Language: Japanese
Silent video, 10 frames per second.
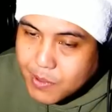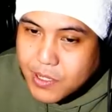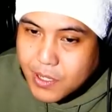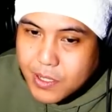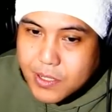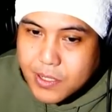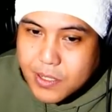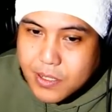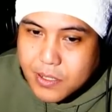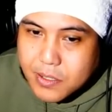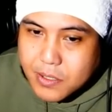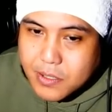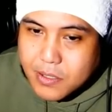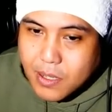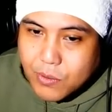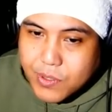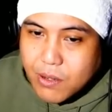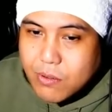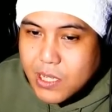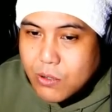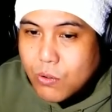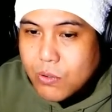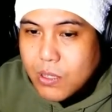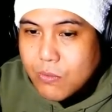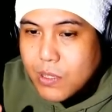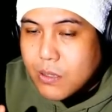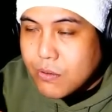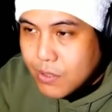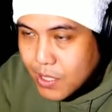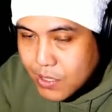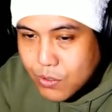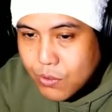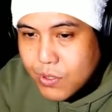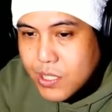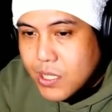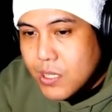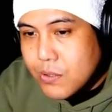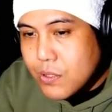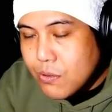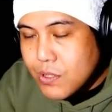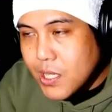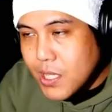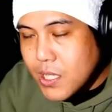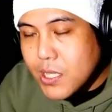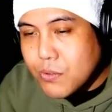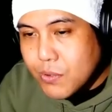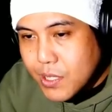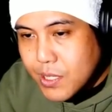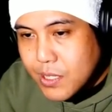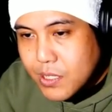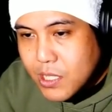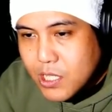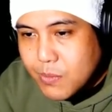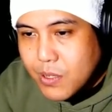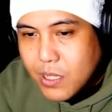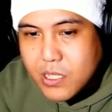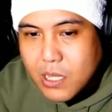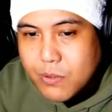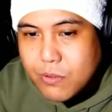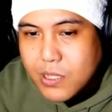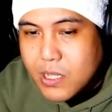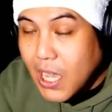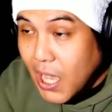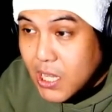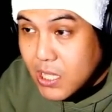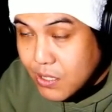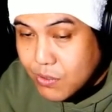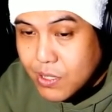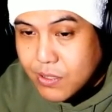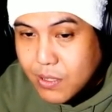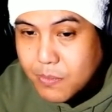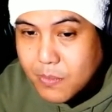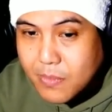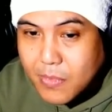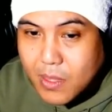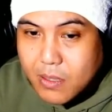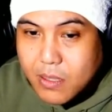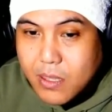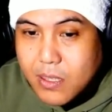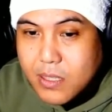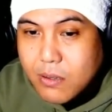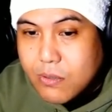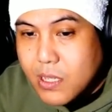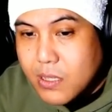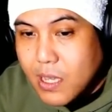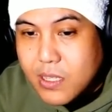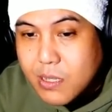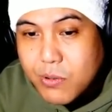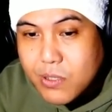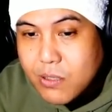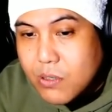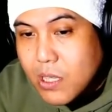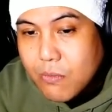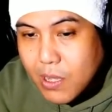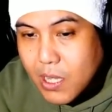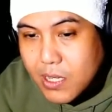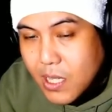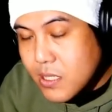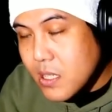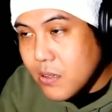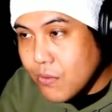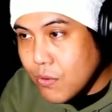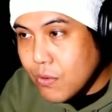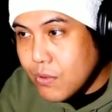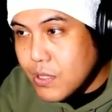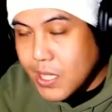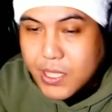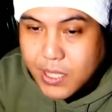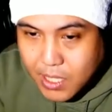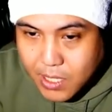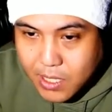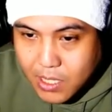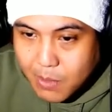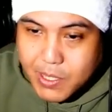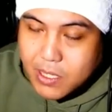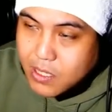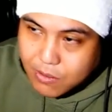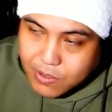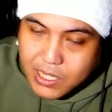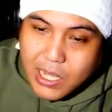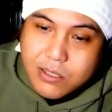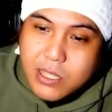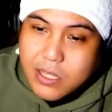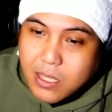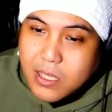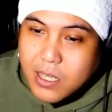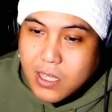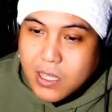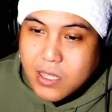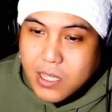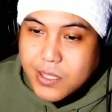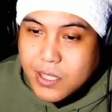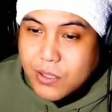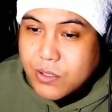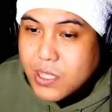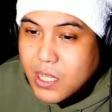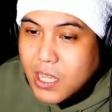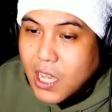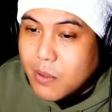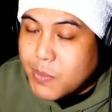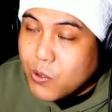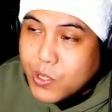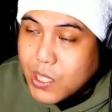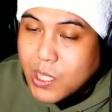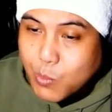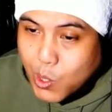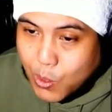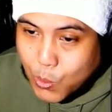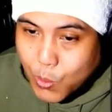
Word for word: かね。太郎さんゴールデンウィークでちょうど帰省する用事ができたそうで、久しぶりに三郎さんに会いに行ったそうなんですね。で三郎さんの家は理髪店をやってて、髪切る理髪店ねやってて、ついでに髪を切ってもらおう